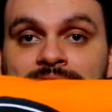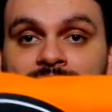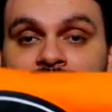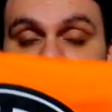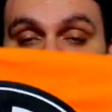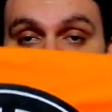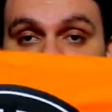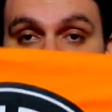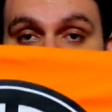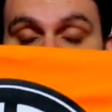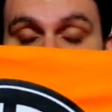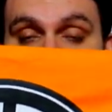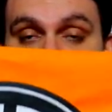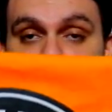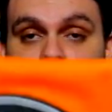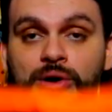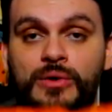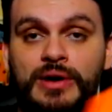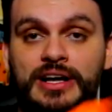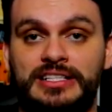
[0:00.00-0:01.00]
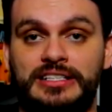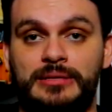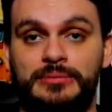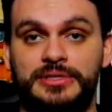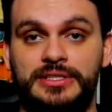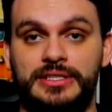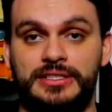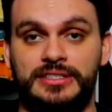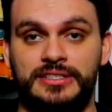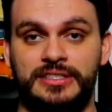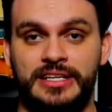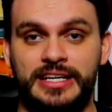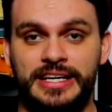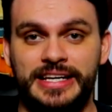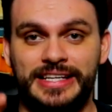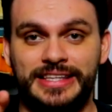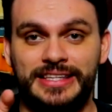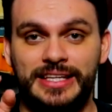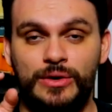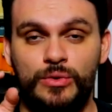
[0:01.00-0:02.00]
Tá aqui, pessoal, as camisetas.
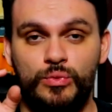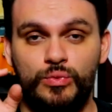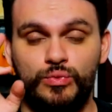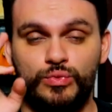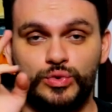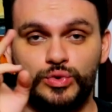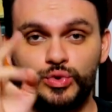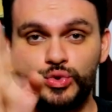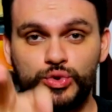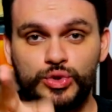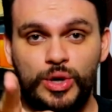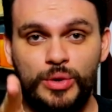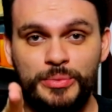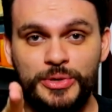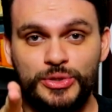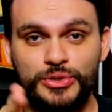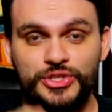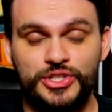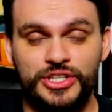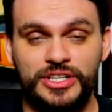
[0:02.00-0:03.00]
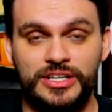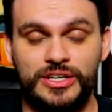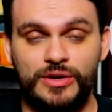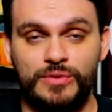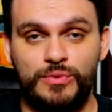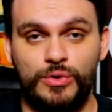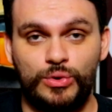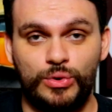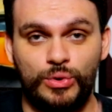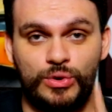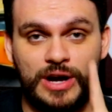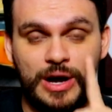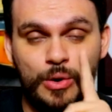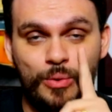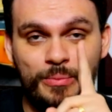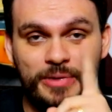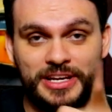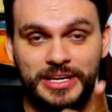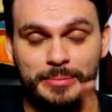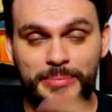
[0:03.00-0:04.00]
Então, só um minutinho que eu vou colocar
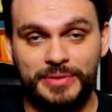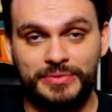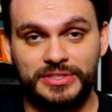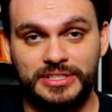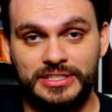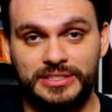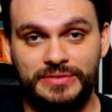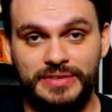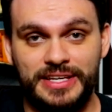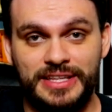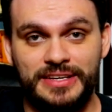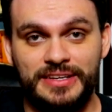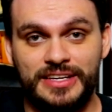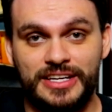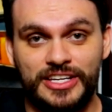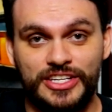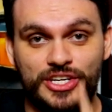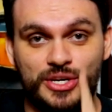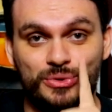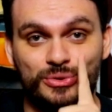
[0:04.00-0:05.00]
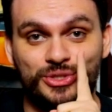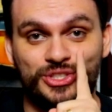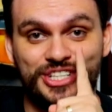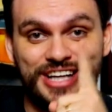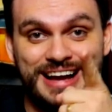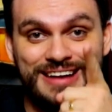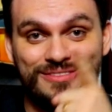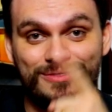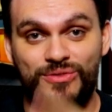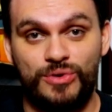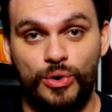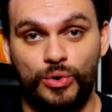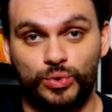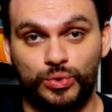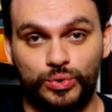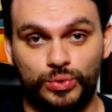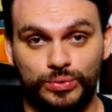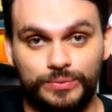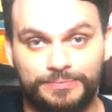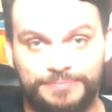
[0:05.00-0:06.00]
uma aqui para vocês verem e eu já volto.